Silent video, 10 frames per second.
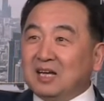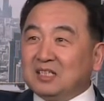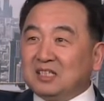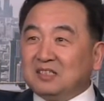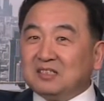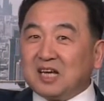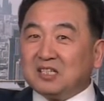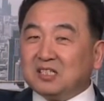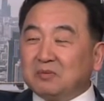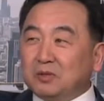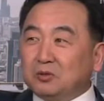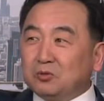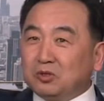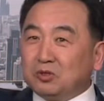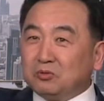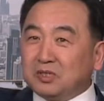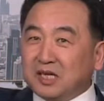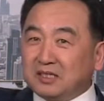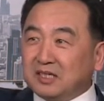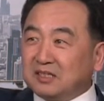其实在生命中就
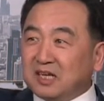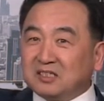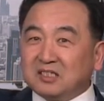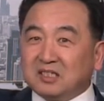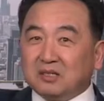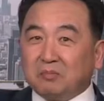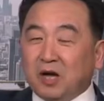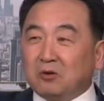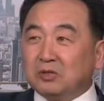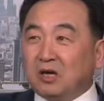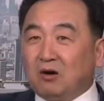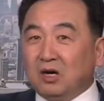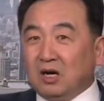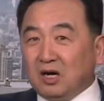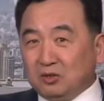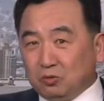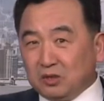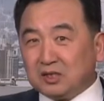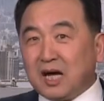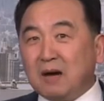显现他自己的渺小。很多
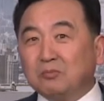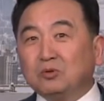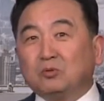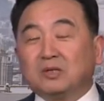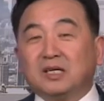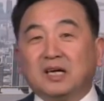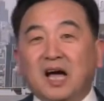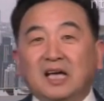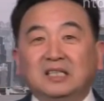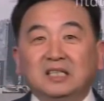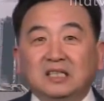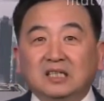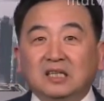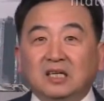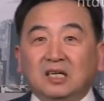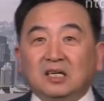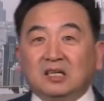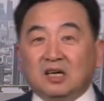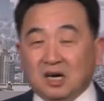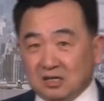人看不懂这个含义。
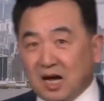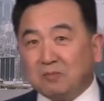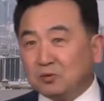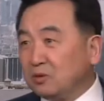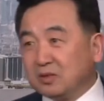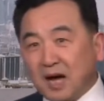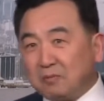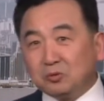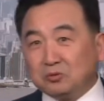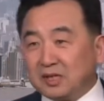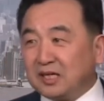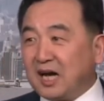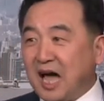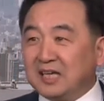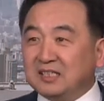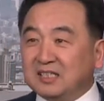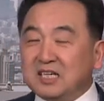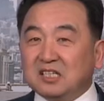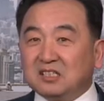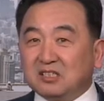啊，看看不懂这个含义的
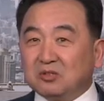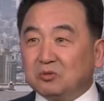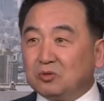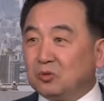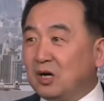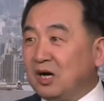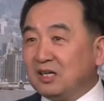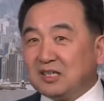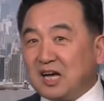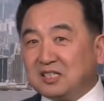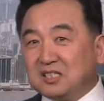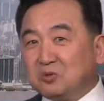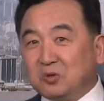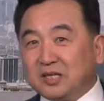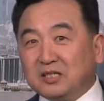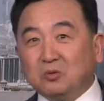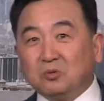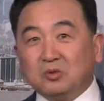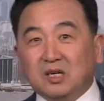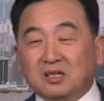意思，就是说他生活在
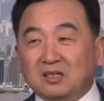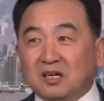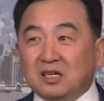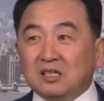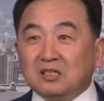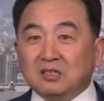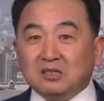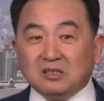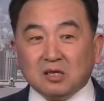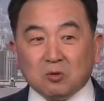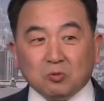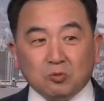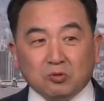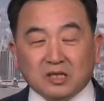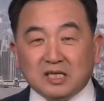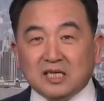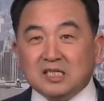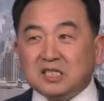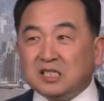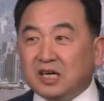肉上，而肉欲的一
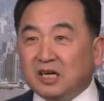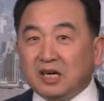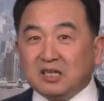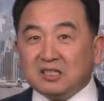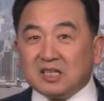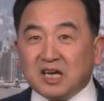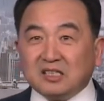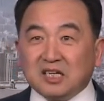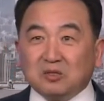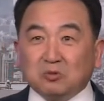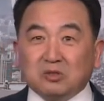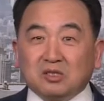切，在这种